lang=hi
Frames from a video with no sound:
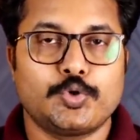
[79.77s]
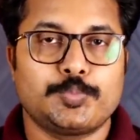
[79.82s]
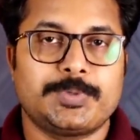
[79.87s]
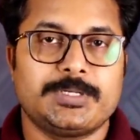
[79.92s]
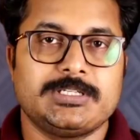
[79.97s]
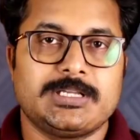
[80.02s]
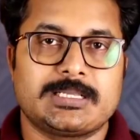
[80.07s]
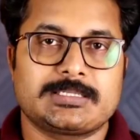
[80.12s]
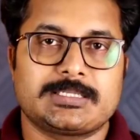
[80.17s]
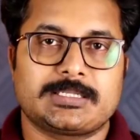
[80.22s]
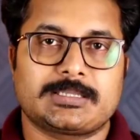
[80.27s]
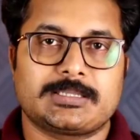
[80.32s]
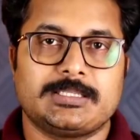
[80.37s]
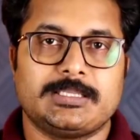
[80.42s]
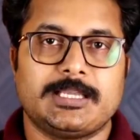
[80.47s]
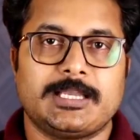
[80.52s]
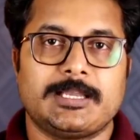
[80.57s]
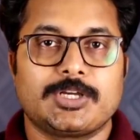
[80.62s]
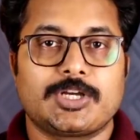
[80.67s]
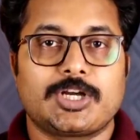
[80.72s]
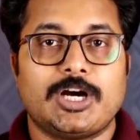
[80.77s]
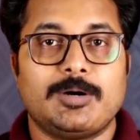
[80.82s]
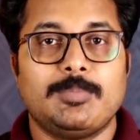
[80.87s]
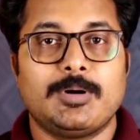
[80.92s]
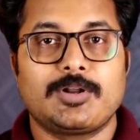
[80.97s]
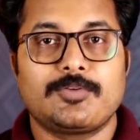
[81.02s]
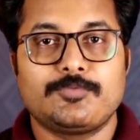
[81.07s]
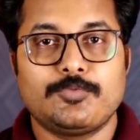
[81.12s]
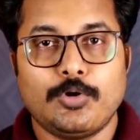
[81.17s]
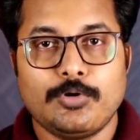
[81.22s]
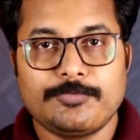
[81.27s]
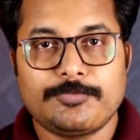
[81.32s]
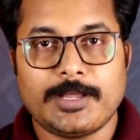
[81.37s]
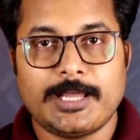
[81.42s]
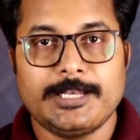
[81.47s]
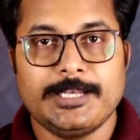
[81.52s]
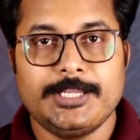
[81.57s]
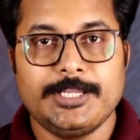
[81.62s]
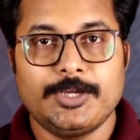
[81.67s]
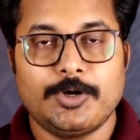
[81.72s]
सौंपी जा सकती है खबर वो
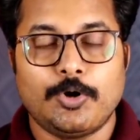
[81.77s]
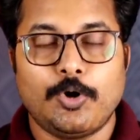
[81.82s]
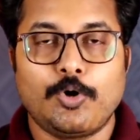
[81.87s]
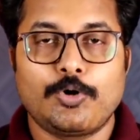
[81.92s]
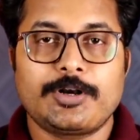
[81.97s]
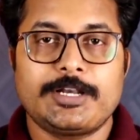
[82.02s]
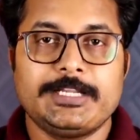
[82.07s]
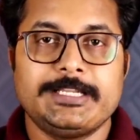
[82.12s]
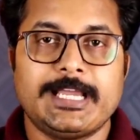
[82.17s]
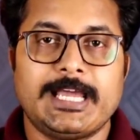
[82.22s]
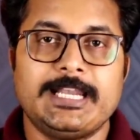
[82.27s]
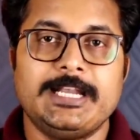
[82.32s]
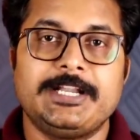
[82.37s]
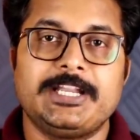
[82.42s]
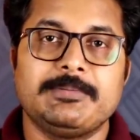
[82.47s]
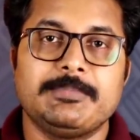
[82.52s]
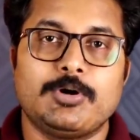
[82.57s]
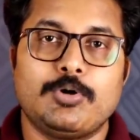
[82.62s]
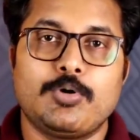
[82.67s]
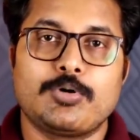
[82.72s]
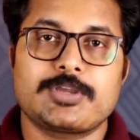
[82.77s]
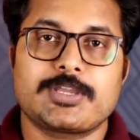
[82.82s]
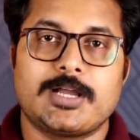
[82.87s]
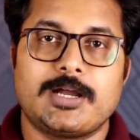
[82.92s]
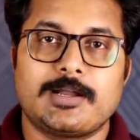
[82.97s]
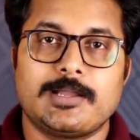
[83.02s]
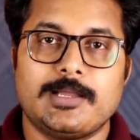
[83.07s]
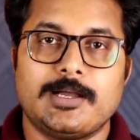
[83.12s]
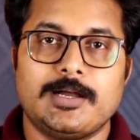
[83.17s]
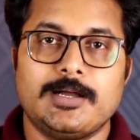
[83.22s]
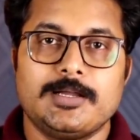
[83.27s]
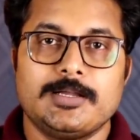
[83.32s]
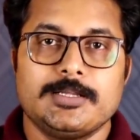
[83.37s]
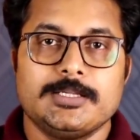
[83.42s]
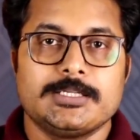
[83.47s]
फैली और रियलिटी में हो क्या गया